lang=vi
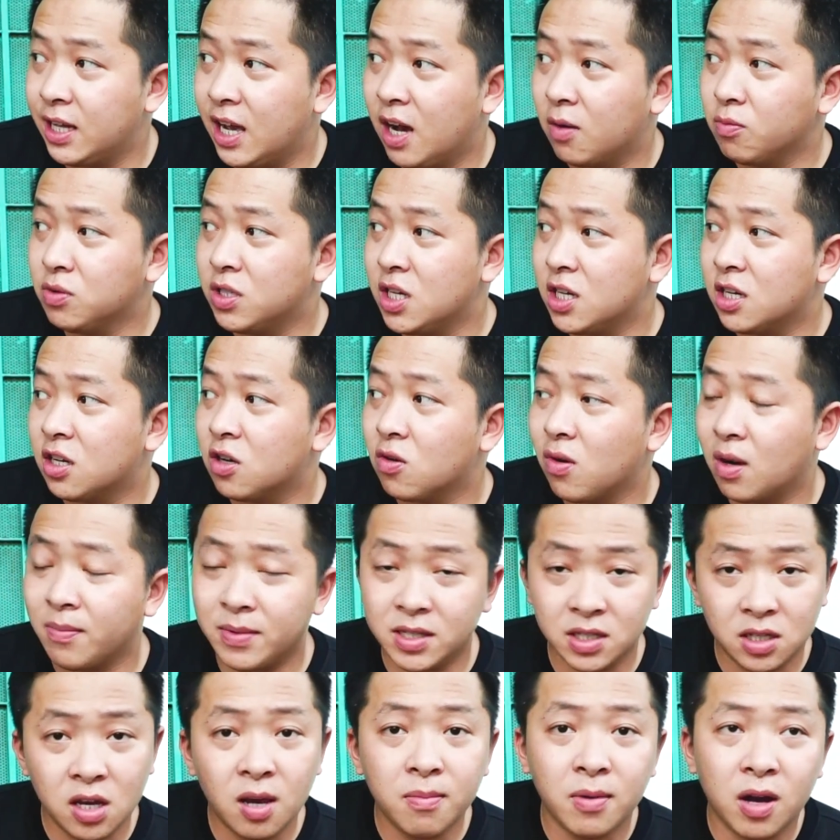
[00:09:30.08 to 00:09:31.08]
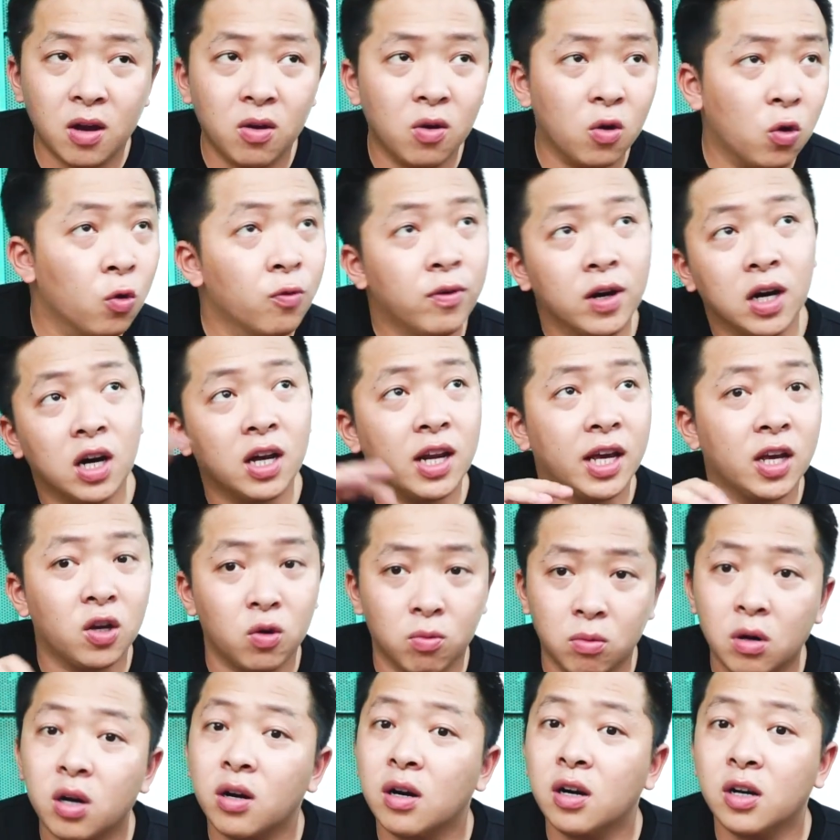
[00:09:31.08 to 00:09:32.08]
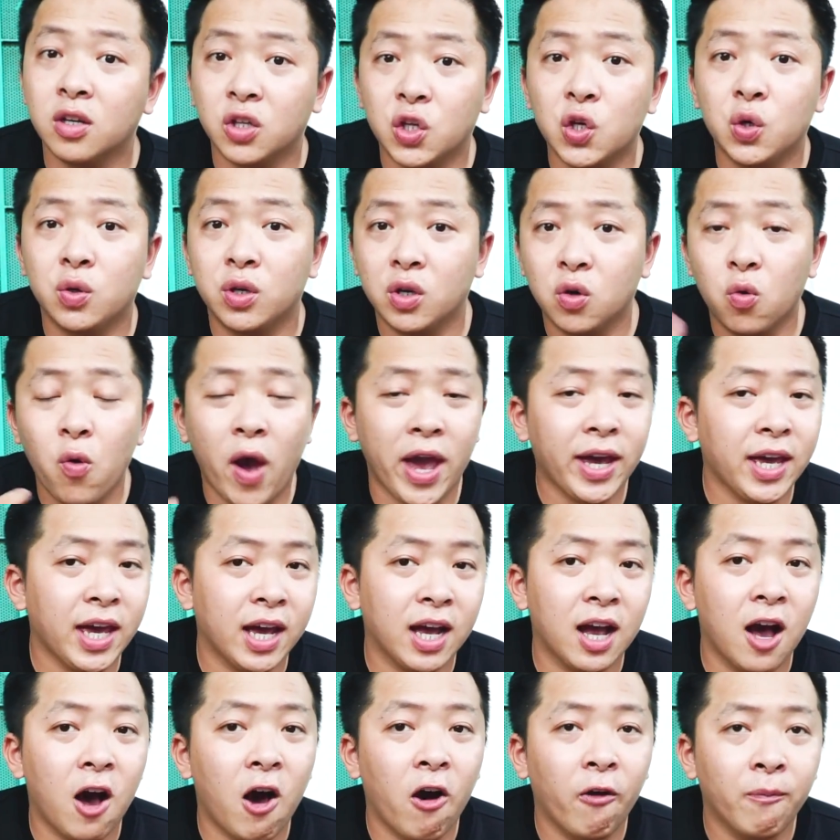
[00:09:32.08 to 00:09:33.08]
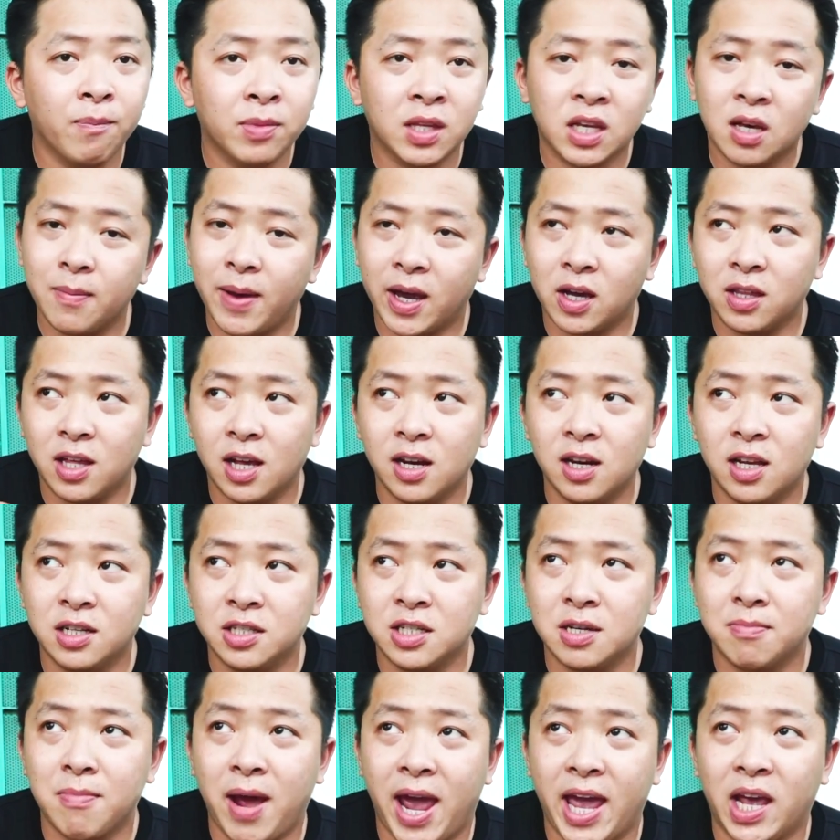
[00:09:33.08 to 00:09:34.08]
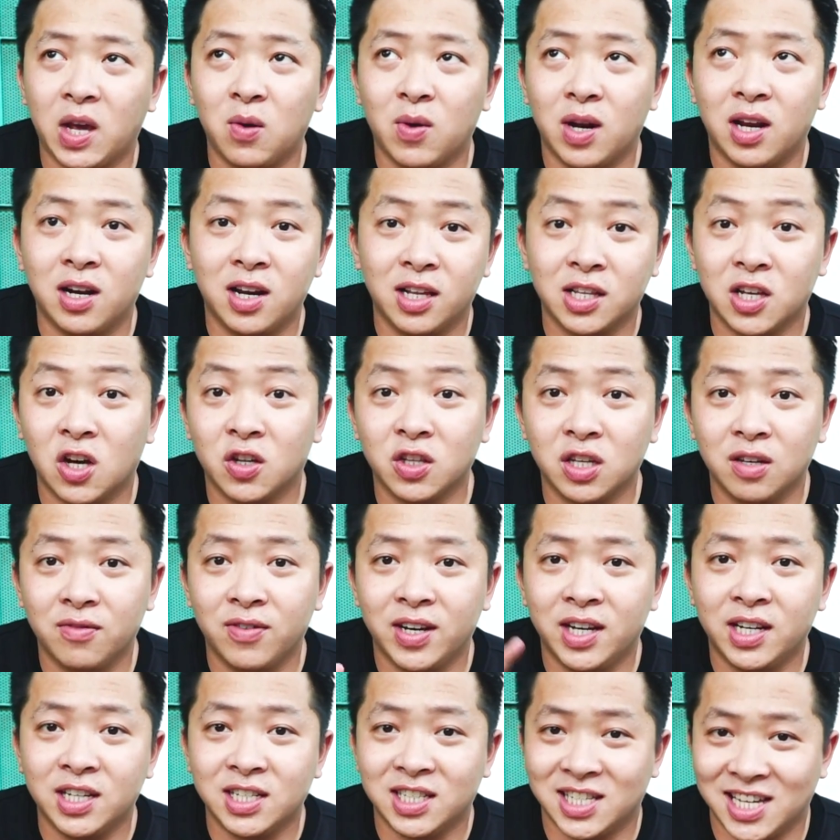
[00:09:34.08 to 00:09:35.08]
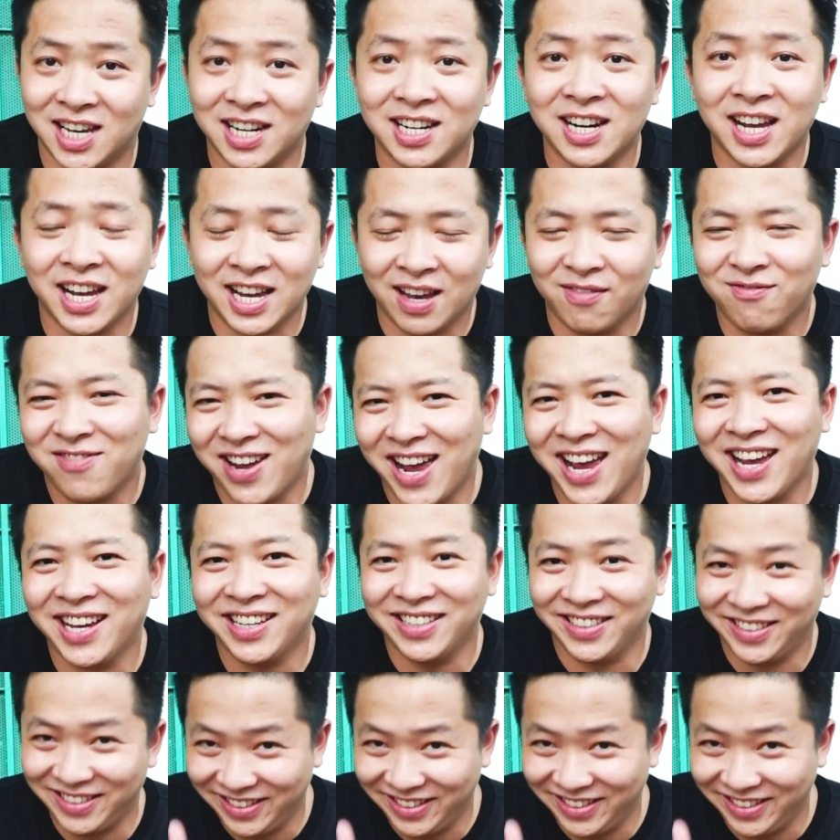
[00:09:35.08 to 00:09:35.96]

thì không chỉ có quán bánh xếp đâu khu vực ở đây cũng có rất là nhiều những quán ăn ngon các bạn có thể lên trên mạng hoặc là lên ngon tv để sạch ra khám phá